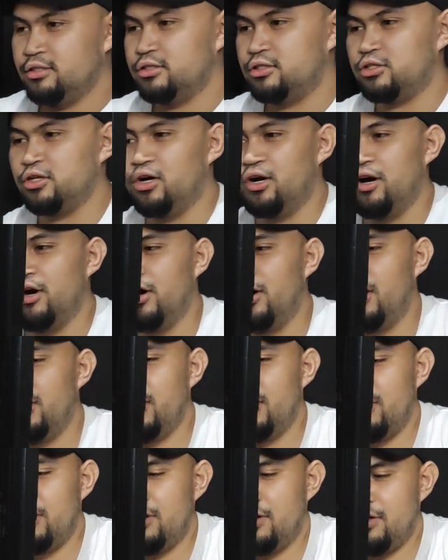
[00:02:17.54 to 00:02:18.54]
So,
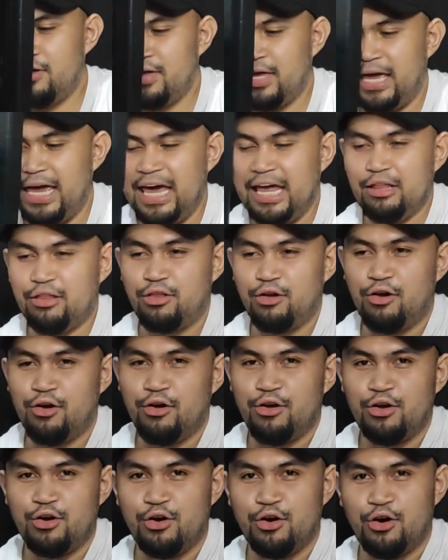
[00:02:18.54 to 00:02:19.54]
ito
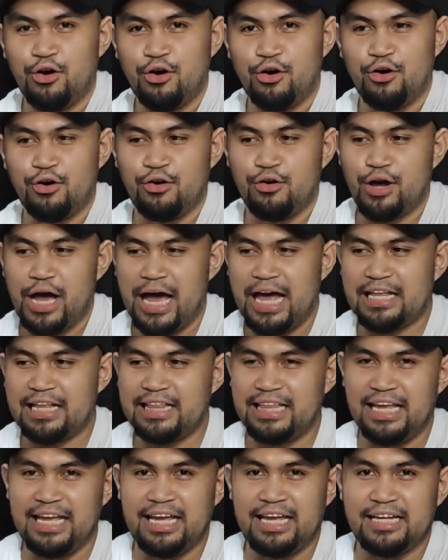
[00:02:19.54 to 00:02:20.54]
yung
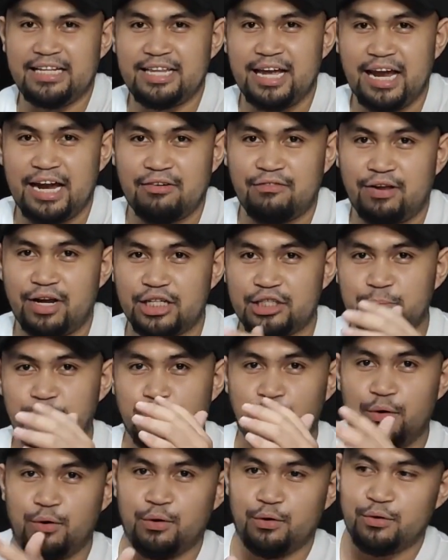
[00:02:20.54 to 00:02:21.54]
ating Dark Flash
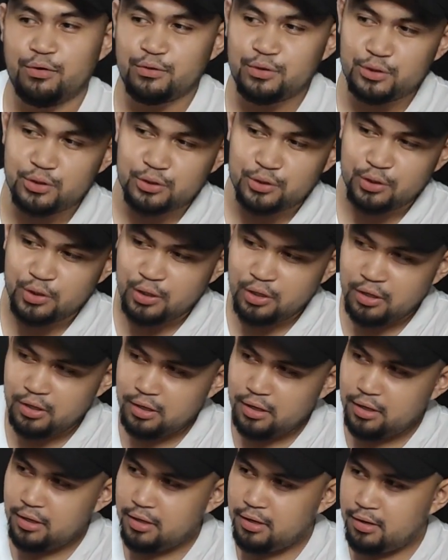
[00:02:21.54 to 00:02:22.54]
Pollux.
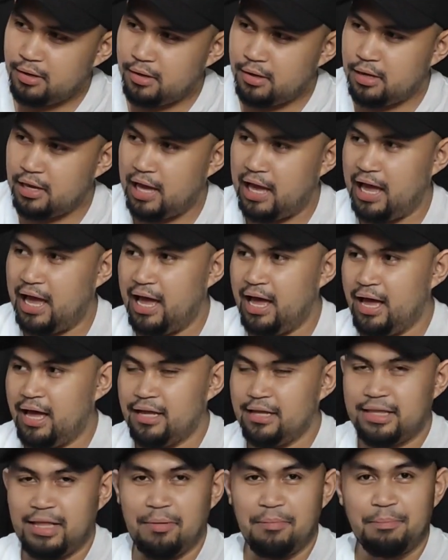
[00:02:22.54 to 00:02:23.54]

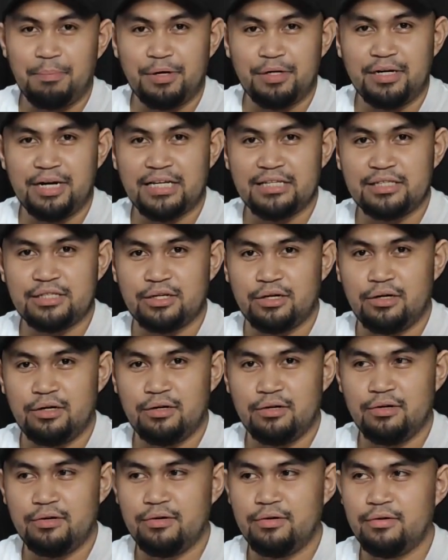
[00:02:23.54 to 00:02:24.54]
Uh, tempered glass to.
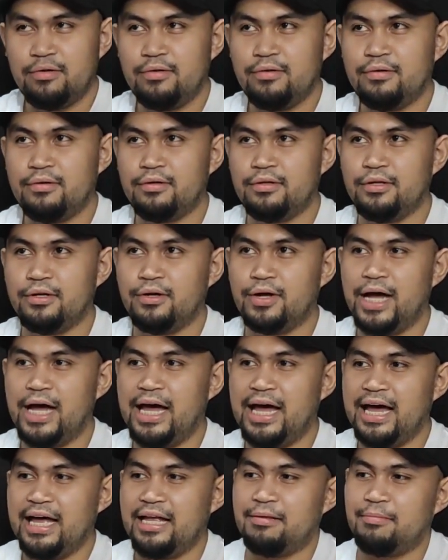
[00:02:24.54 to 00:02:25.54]

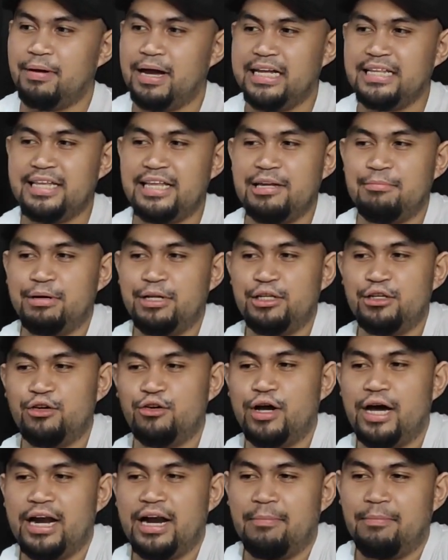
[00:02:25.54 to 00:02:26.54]
At maganda naman
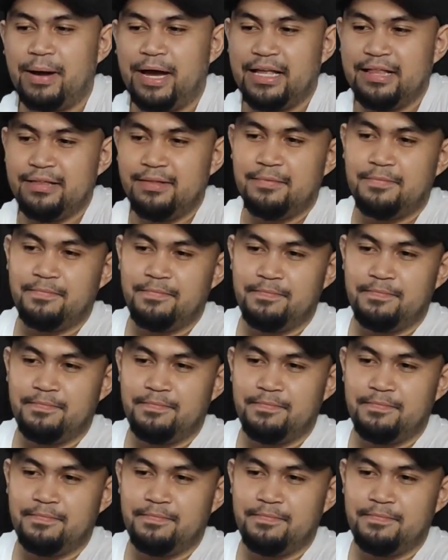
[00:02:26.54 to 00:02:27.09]
yung harapan.